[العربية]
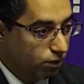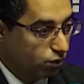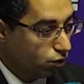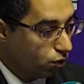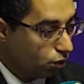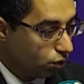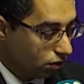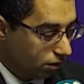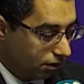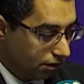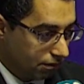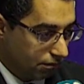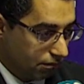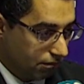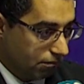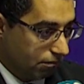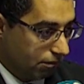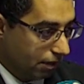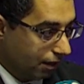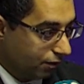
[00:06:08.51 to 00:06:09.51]

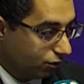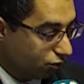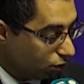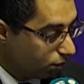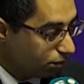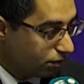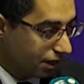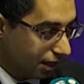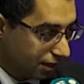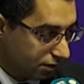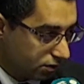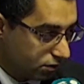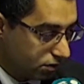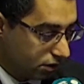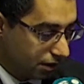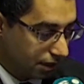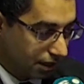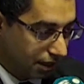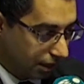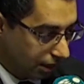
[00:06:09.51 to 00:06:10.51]
بدون أن تبدي
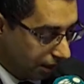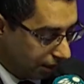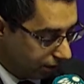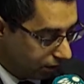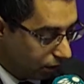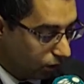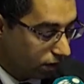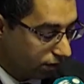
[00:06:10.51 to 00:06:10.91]
آه،